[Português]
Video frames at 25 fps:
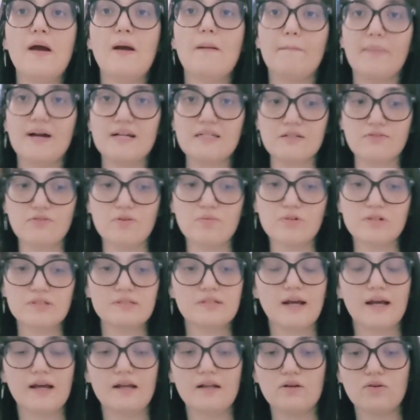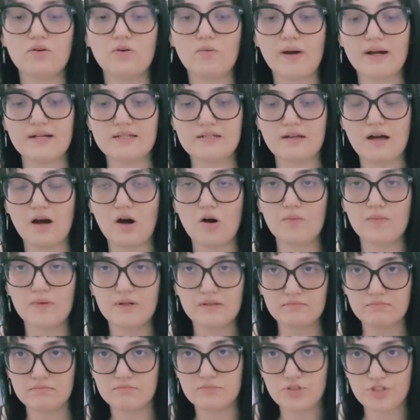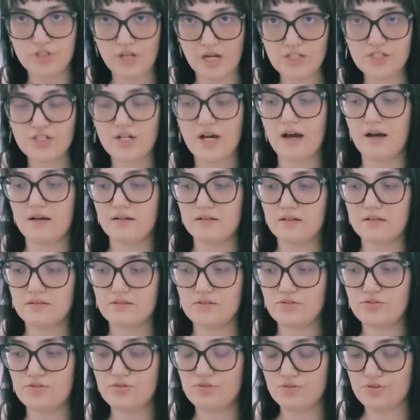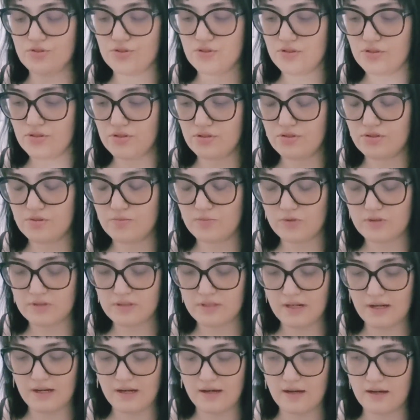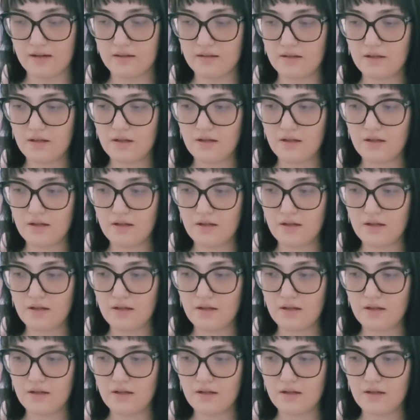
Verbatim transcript: Mas eu vou mostrar ele com mais calma já já, antes de, de mostrar